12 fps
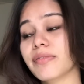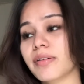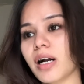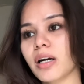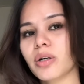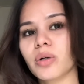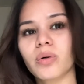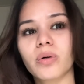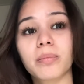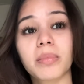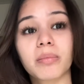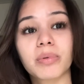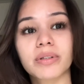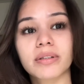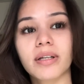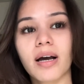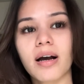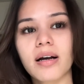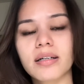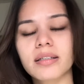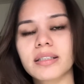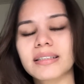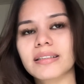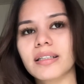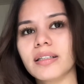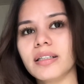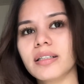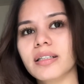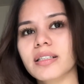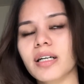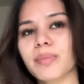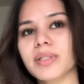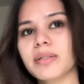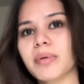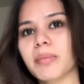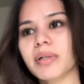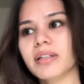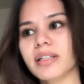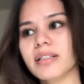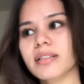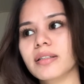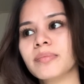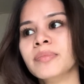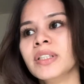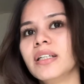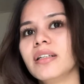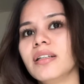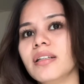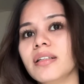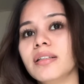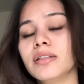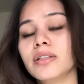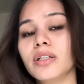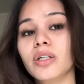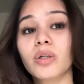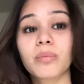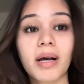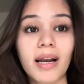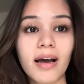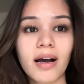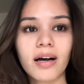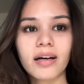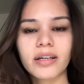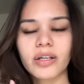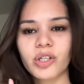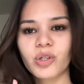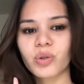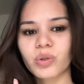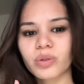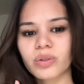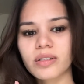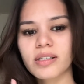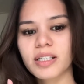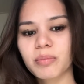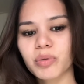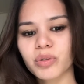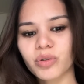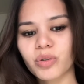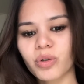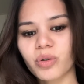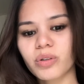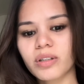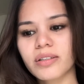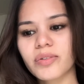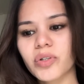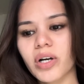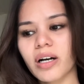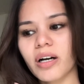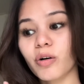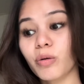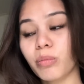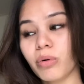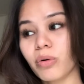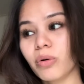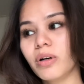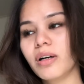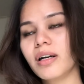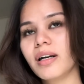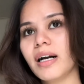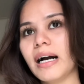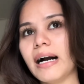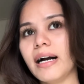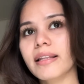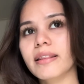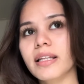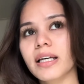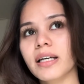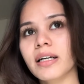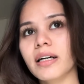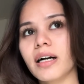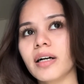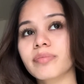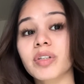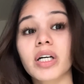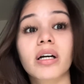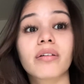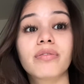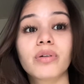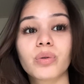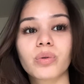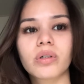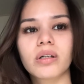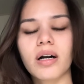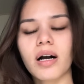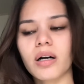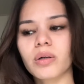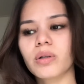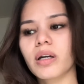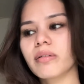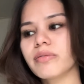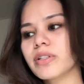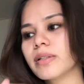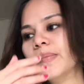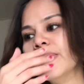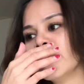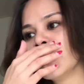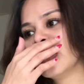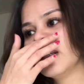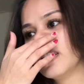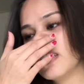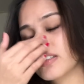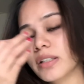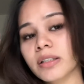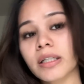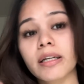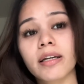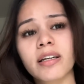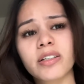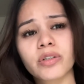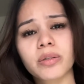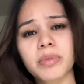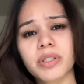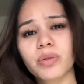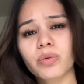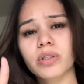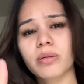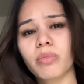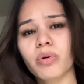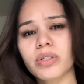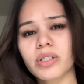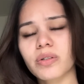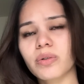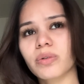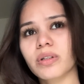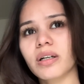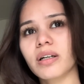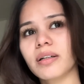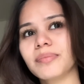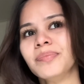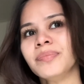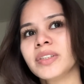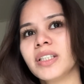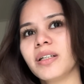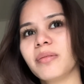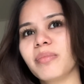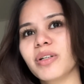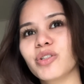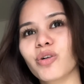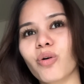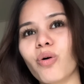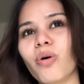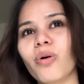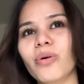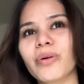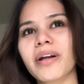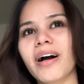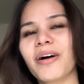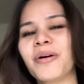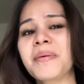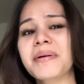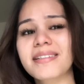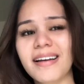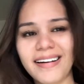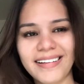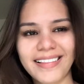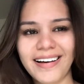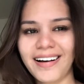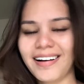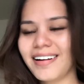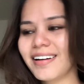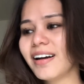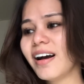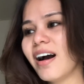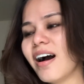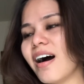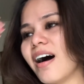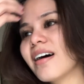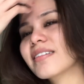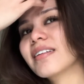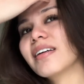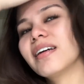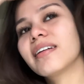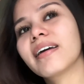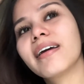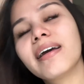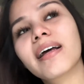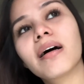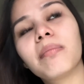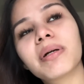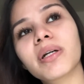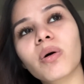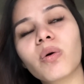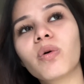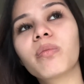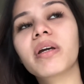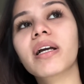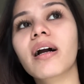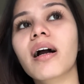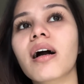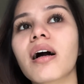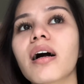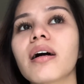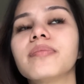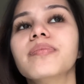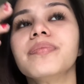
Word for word: si Franco papuntang Italy kasama si Mama Chris. Lumala yung sipon ko, tsaka ubo. I think um, nagka-flu ako, loves. So, naririnig niyo naman siguro sa boses ko na medyo ngungo na ako magsalita. As in, nahihirapan akong huminga